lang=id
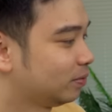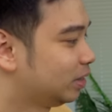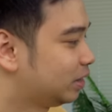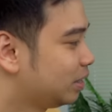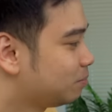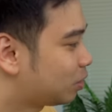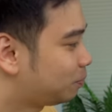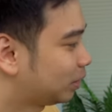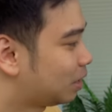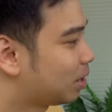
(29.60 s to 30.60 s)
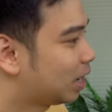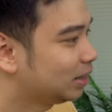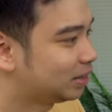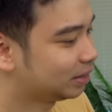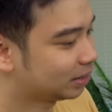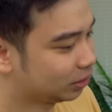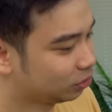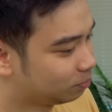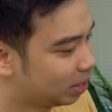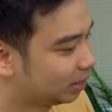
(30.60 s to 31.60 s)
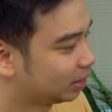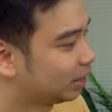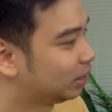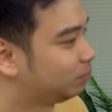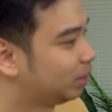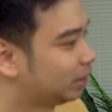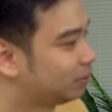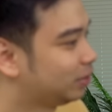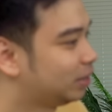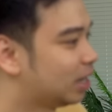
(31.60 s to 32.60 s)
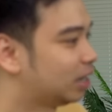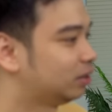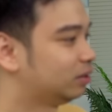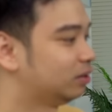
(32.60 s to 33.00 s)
di sini baru pertama kali sih saya nyobain Realme TV dan